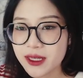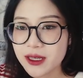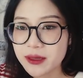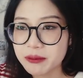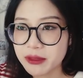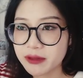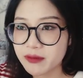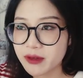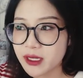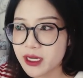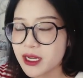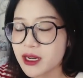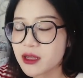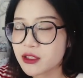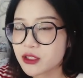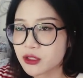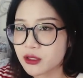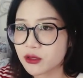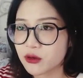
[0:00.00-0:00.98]
mình vẫn nghĩ là
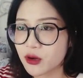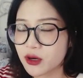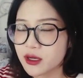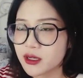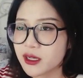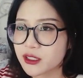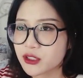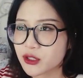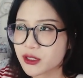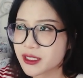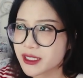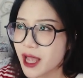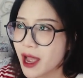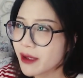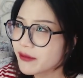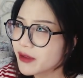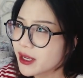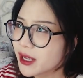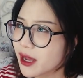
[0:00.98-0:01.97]
còn hơn là chọn
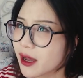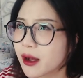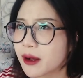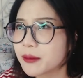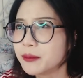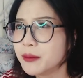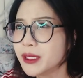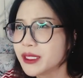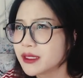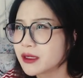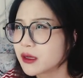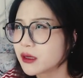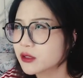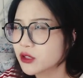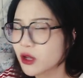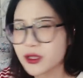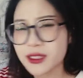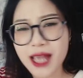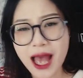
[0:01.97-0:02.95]
sai với cả mình ờ,
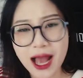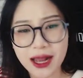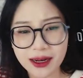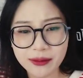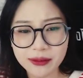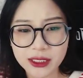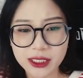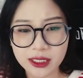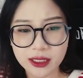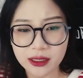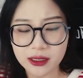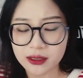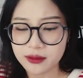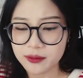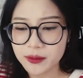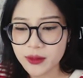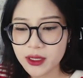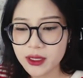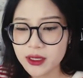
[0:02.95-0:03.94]
rõ ràng lắm chỉ ờ,
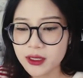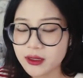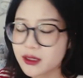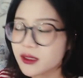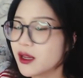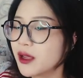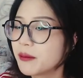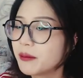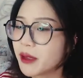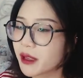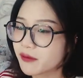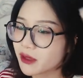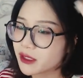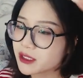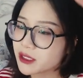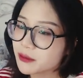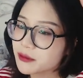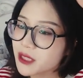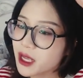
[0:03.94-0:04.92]
tức là mình vẫn
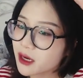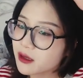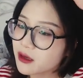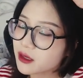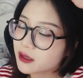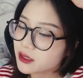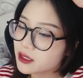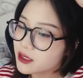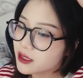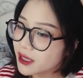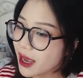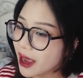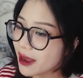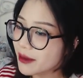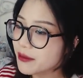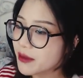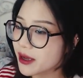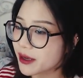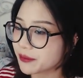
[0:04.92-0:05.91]
chấp nhận được những
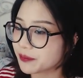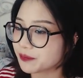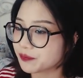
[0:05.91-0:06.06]
cái mà